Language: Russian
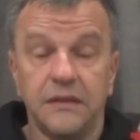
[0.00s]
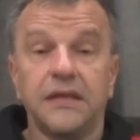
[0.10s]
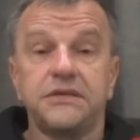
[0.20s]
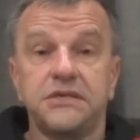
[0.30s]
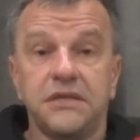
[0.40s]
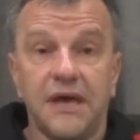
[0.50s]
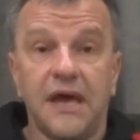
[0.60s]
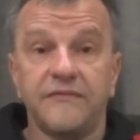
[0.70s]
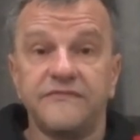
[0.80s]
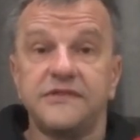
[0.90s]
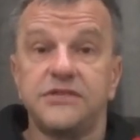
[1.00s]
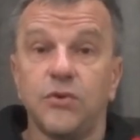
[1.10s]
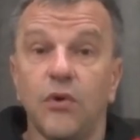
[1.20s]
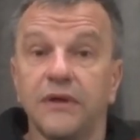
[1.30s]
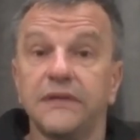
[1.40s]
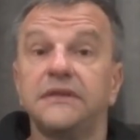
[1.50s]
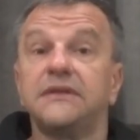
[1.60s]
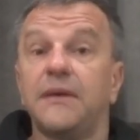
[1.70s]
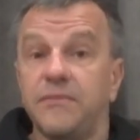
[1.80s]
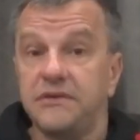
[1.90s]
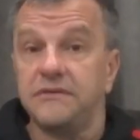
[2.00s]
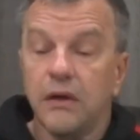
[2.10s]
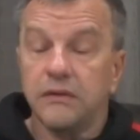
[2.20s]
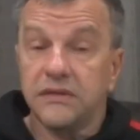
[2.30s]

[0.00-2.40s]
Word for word: начинаем все томить.